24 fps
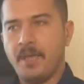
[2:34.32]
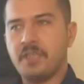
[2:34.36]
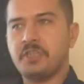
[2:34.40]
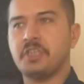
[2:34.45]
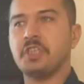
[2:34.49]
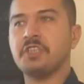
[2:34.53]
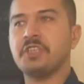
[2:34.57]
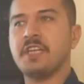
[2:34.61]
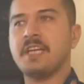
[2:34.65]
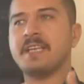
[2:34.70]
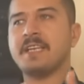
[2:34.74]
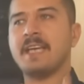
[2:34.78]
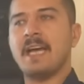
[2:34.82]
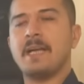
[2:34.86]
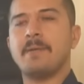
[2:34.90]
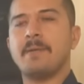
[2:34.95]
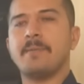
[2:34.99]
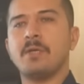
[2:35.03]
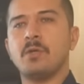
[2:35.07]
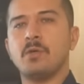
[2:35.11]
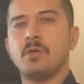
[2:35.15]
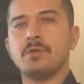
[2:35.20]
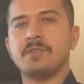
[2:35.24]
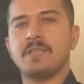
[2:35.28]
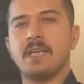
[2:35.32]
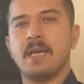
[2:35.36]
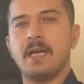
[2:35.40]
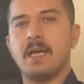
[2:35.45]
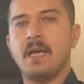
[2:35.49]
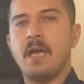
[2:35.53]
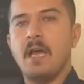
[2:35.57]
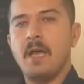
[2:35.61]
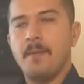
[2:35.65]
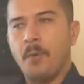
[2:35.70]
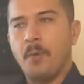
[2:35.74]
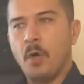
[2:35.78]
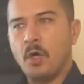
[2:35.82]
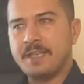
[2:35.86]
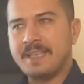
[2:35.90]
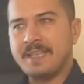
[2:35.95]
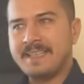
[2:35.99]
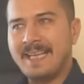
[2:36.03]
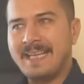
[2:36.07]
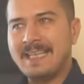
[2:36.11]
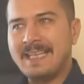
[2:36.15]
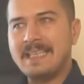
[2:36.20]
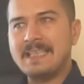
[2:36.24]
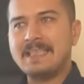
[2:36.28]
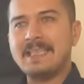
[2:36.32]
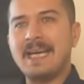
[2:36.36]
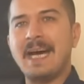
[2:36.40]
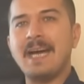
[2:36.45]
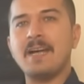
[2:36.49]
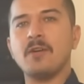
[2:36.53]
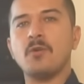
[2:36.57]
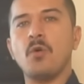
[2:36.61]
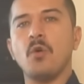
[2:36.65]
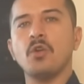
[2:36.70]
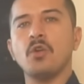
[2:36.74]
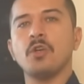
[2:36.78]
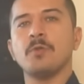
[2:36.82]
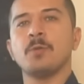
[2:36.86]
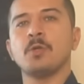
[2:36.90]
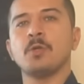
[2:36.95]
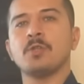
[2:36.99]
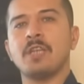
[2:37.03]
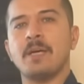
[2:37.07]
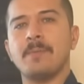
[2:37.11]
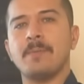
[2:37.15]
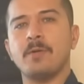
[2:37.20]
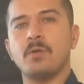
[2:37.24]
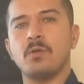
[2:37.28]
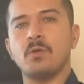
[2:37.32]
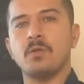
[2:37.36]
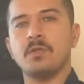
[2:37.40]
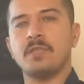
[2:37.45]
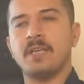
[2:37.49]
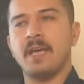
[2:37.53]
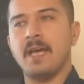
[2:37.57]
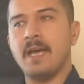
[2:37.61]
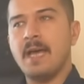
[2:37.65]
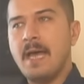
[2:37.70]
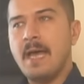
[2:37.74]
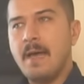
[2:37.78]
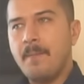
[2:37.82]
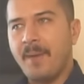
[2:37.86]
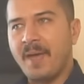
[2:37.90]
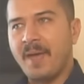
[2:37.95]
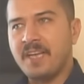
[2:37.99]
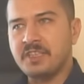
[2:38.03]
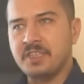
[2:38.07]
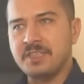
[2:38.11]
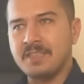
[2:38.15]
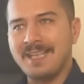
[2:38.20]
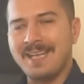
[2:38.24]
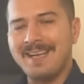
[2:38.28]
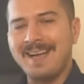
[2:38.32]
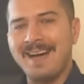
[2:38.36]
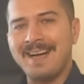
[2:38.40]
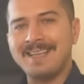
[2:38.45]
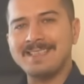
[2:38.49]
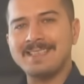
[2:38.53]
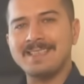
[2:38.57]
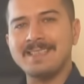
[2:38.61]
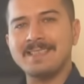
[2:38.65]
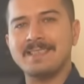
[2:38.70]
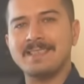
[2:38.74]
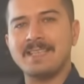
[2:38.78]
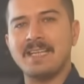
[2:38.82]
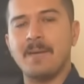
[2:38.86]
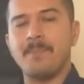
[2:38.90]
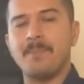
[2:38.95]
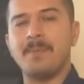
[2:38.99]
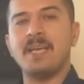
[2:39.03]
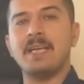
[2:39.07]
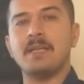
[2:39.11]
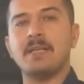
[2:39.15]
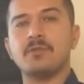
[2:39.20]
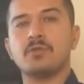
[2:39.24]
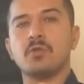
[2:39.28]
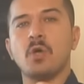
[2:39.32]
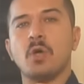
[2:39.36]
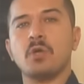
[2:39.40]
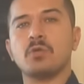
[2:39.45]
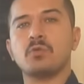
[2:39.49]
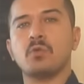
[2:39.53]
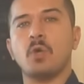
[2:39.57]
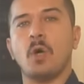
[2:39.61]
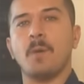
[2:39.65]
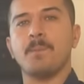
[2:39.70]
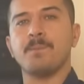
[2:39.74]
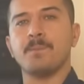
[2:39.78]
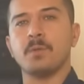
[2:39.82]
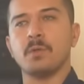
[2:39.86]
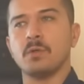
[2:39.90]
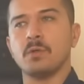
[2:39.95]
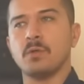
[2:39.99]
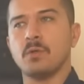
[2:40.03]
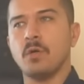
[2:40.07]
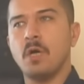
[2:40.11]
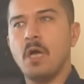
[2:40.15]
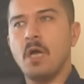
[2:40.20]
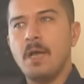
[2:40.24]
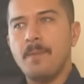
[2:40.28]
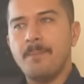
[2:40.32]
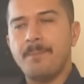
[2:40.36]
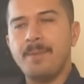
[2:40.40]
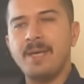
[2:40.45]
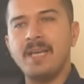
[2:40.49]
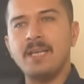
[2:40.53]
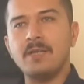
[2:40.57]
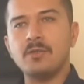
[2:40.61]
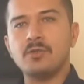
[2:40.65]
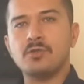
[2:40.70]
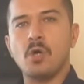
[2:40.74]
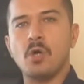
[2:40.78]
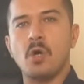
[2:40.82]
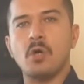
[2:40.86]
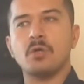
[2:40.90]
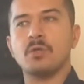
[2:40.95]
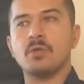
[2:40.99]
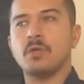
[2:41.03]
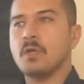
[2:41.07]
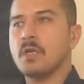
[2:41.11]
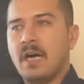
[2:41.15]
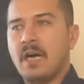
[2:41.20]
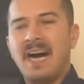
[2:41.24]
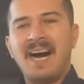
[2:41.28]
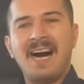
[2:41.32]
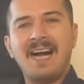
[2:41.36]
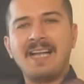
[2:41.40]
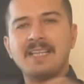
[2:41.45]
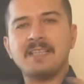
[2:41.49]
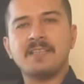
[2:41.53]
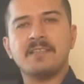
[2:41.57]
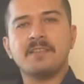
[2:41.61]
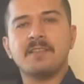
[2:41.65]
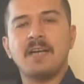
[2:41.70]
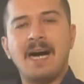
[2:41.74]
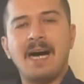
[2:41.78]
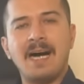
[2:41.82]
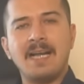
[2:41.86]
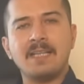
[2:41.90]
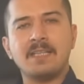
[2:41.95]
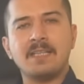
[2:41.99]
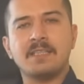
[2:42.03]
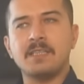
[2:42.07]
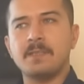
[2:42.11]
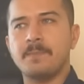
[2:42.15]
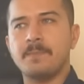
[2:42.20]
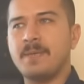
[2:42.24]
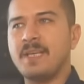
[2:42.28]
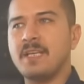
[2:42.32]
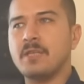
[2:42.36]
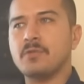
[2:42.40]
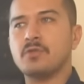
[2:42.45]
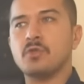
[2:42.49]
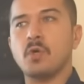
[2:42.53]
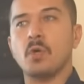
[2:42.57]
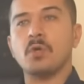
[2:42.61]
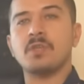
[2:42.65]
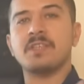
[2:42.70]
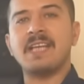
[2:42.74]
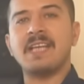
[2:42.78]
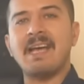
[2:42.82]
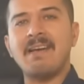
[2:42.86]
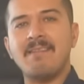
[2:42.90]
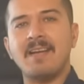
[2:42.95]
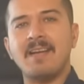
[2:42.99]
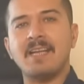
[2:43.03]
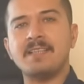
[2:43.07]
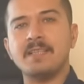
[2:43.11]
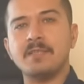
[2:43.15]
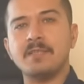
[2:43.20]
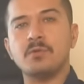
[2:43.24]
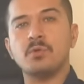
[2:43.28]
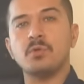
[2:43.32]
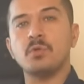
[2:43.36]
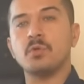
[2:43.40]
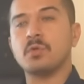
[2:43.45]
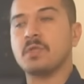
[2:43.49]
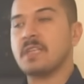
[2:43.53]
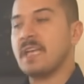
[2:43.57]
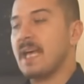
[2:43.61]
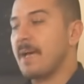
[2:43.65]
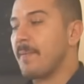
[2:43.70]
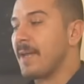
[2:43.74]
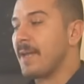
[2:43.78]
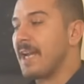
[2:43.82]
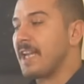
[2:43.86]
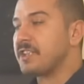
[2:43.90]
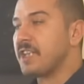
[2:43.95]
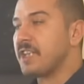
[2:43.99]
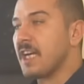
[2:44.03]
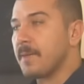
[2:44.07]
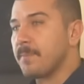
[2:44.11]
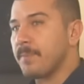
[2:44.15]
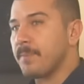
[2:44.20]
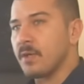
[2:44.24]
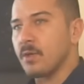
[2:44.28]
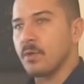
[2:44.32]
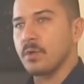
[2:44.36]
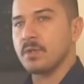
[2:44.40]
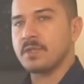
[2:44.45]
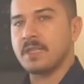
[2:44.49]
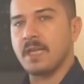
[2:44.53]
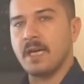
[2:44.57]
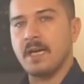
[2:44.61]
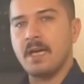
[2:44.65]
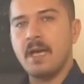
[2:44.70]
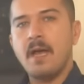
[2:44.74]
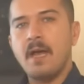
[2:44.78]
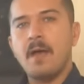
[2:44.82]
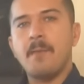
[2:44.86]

başı çeken bir ülke, bölgede lider konumunda bir ülke, peşinden ardın sıra birçok topluluğu, birçok halk halkı, birçok devleti sürükleyebilecek bir ülke